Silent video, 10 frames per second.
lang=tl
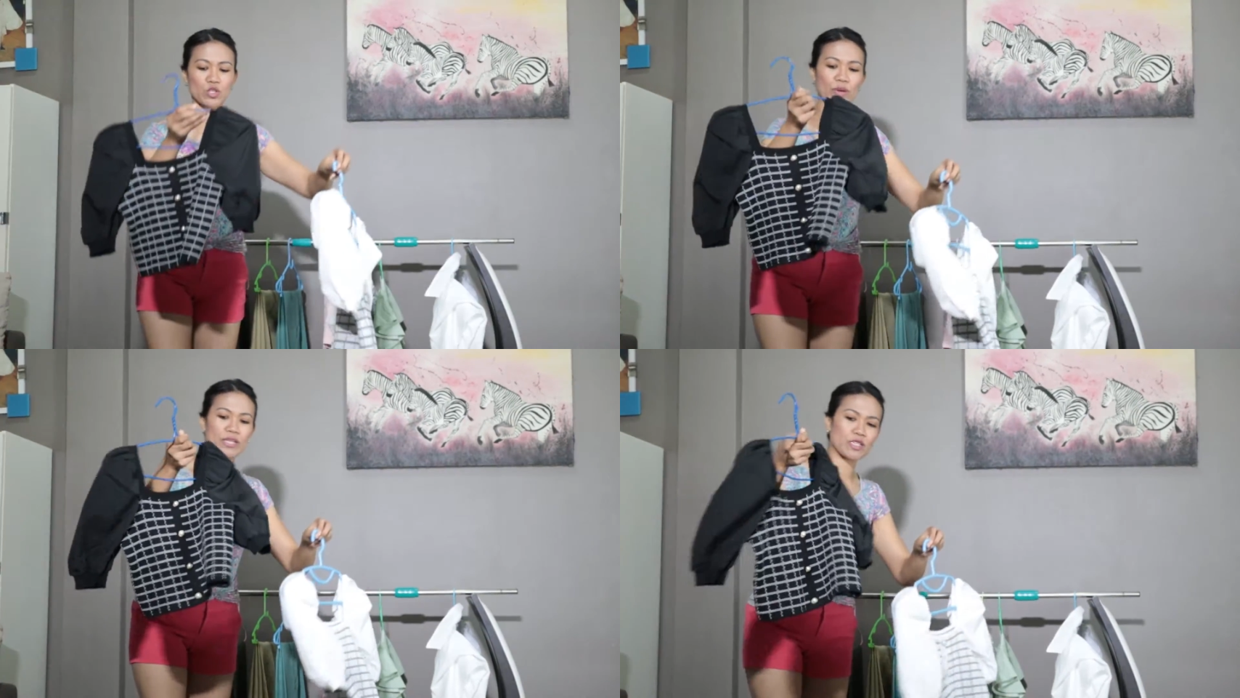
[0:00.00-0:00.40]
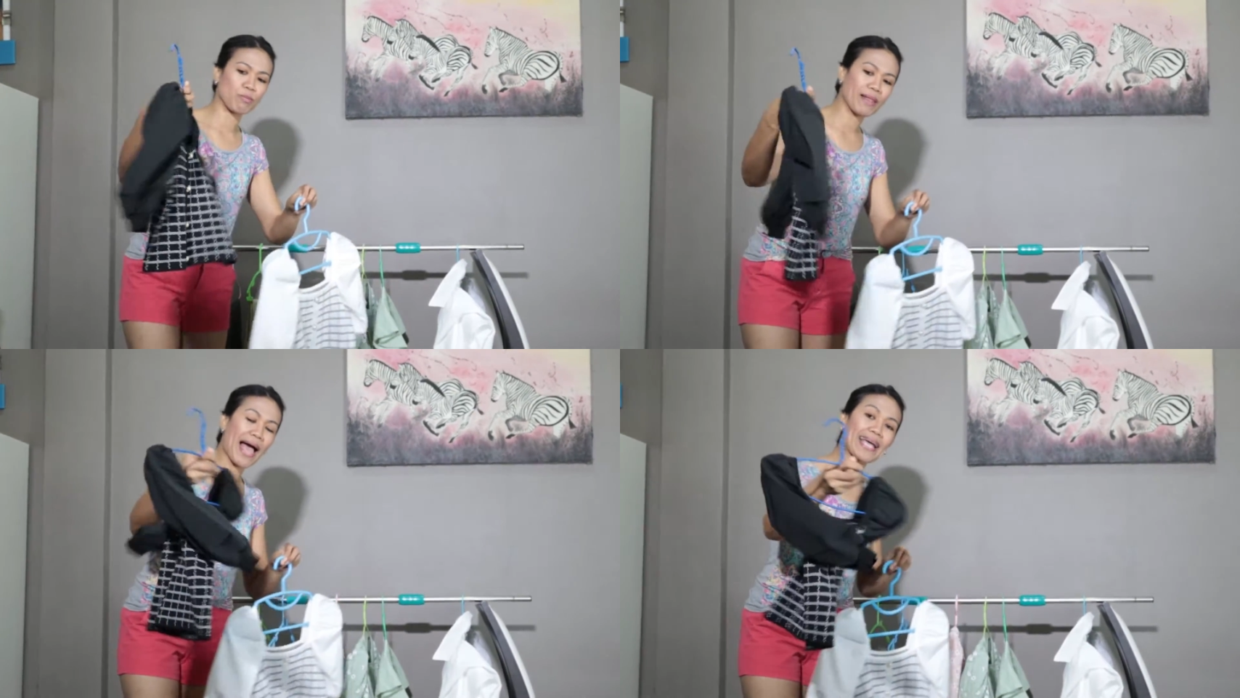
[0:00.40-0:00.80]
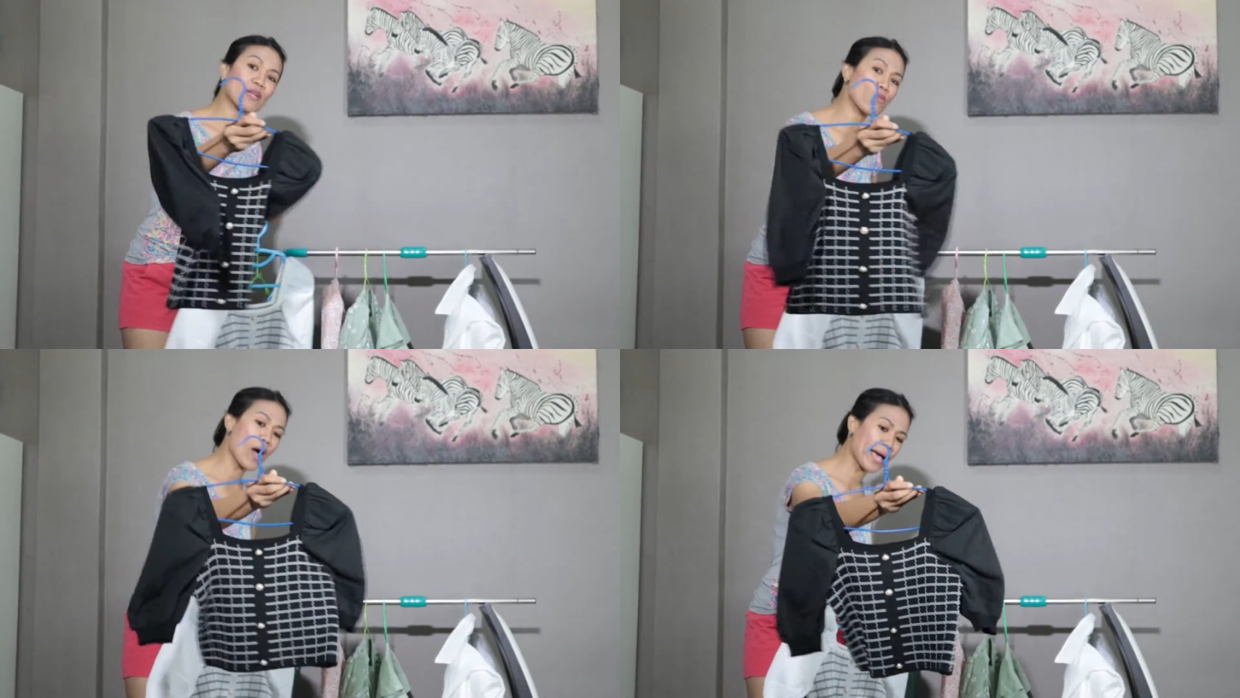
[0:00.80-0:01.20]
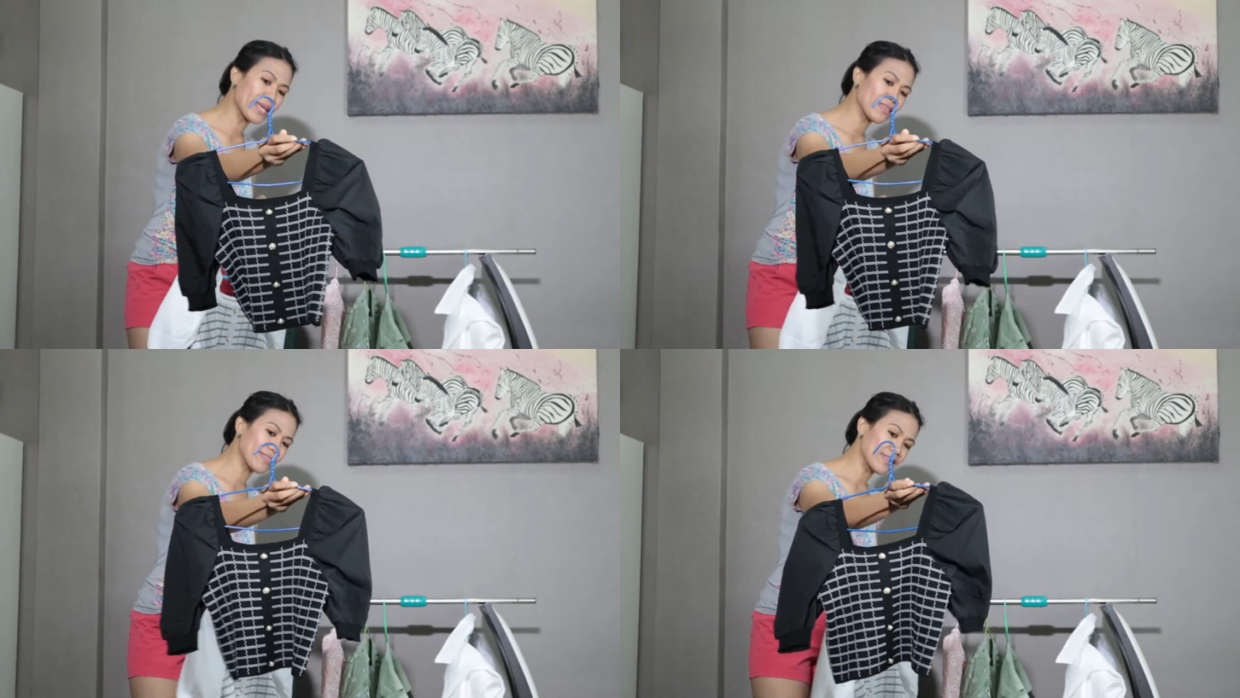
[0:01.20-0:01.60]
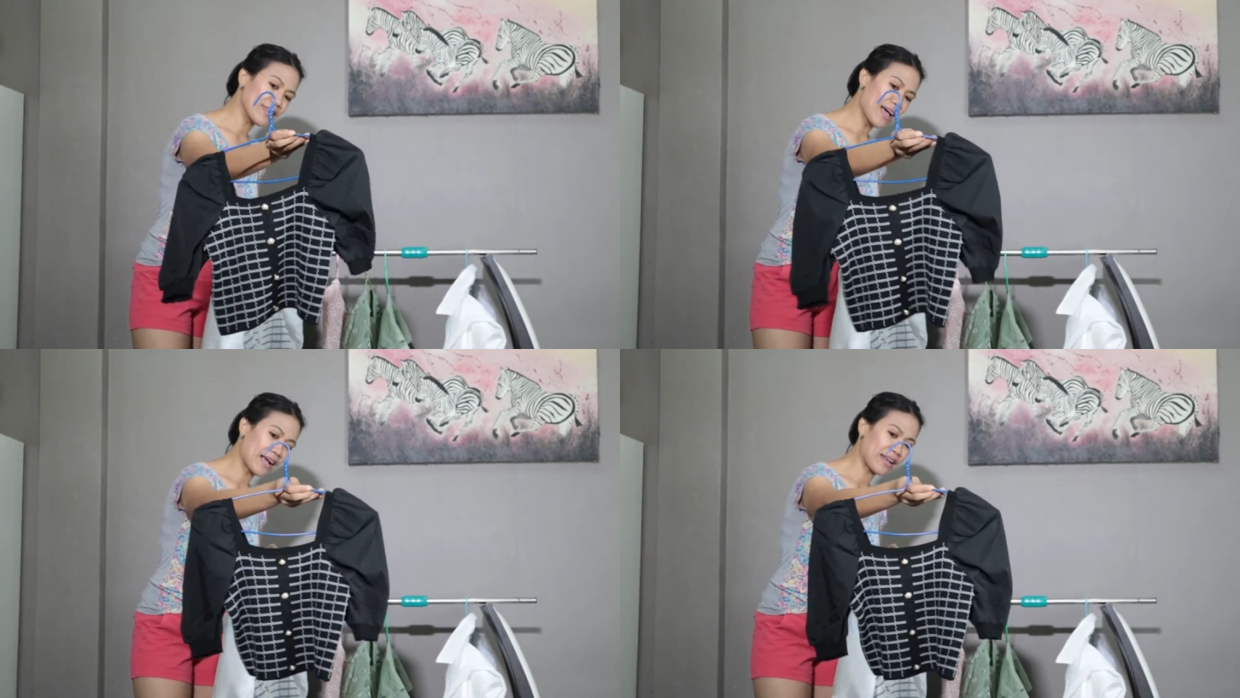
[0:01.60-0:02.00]
This one is black and white.
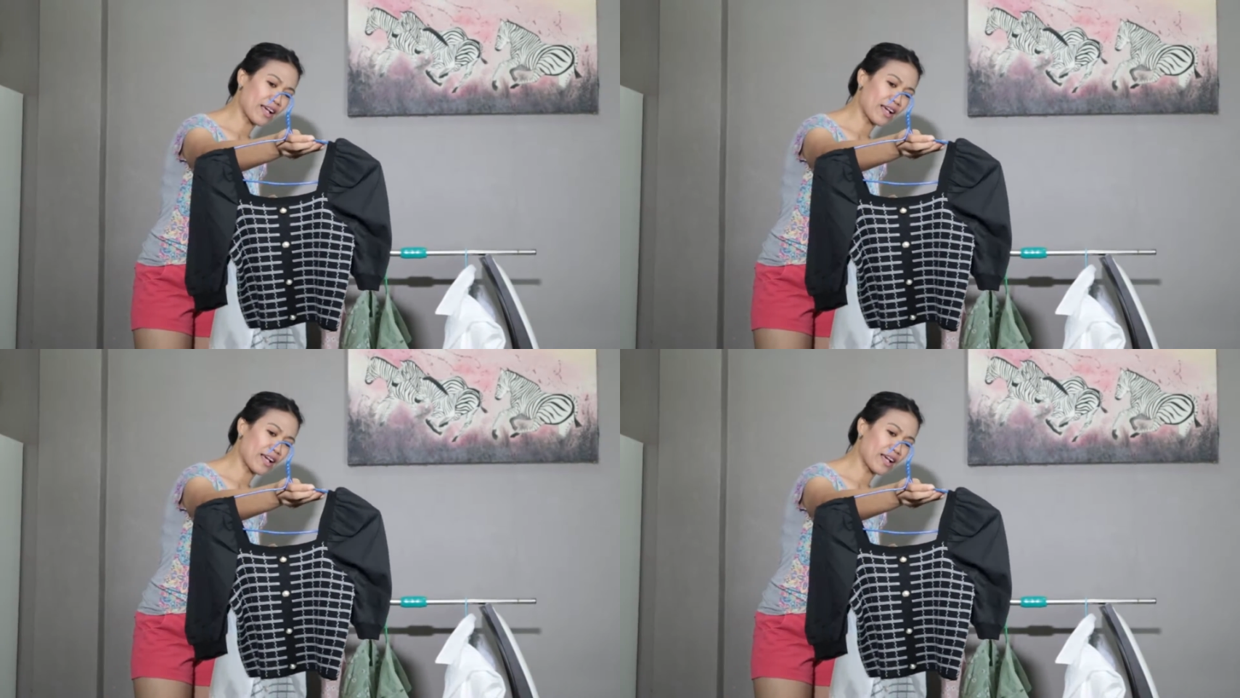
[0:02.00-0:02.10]
Ang